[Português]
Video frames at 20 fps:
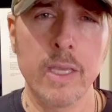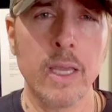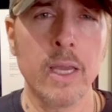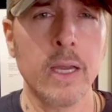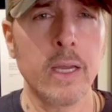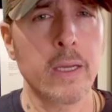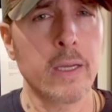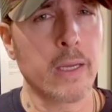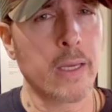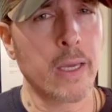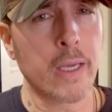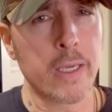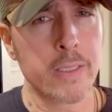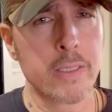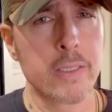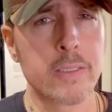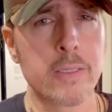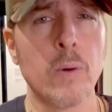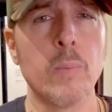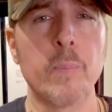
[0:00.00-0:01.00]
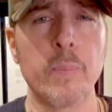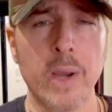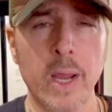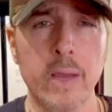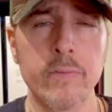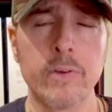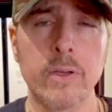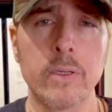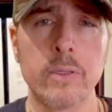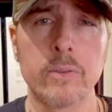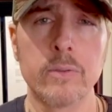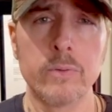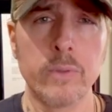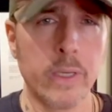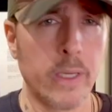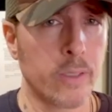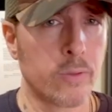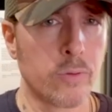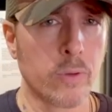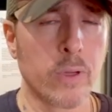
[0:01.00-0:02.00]
a requisição prévia do
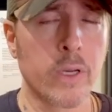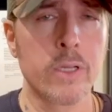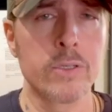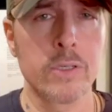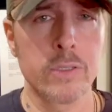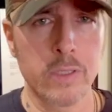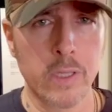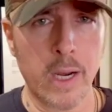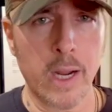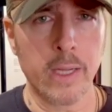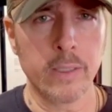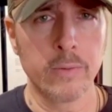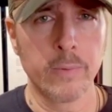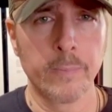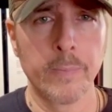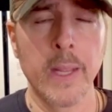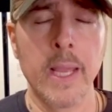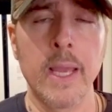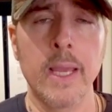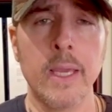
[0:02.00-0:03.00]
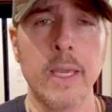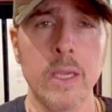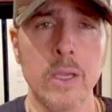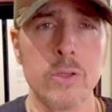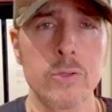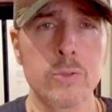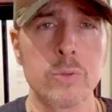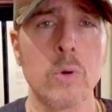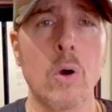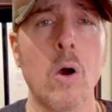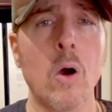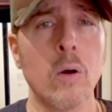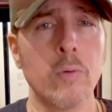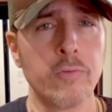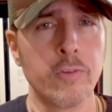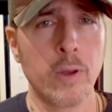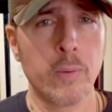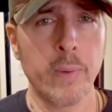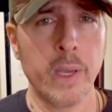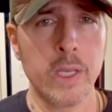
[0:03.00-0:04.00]
eleitor registrado, e isto,
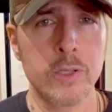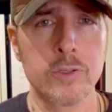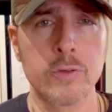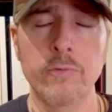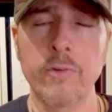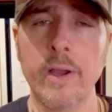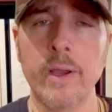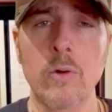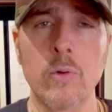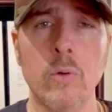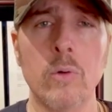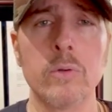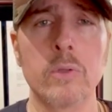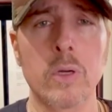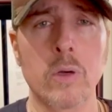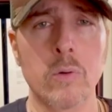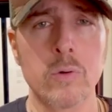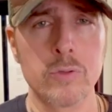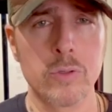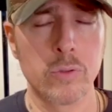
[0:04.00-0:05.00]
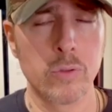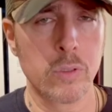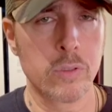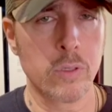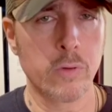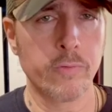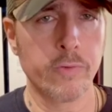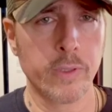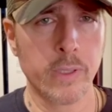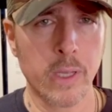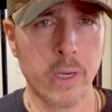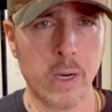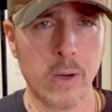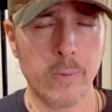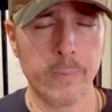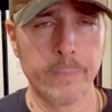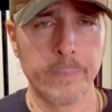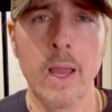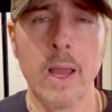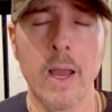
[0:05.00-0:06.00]
obviamente, vai contra a Constituição Federal.
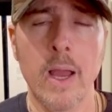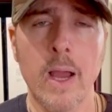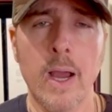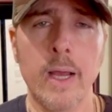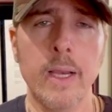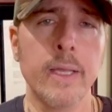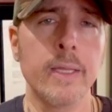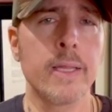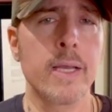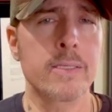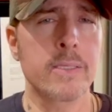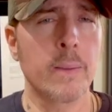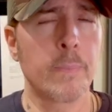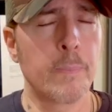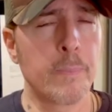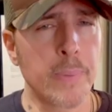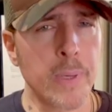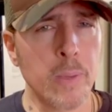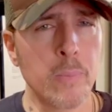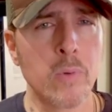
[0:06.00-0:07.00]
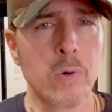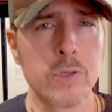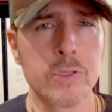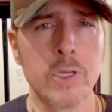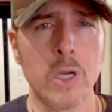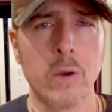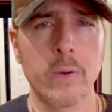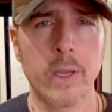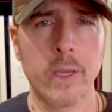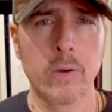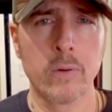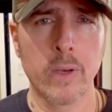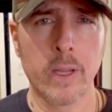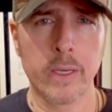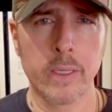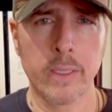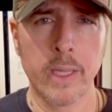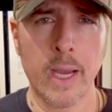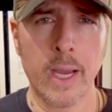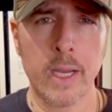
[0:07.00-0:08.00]
Além dessa primordial
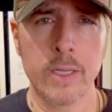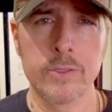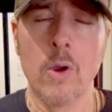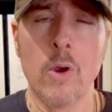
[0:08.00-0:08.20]
irregularidade,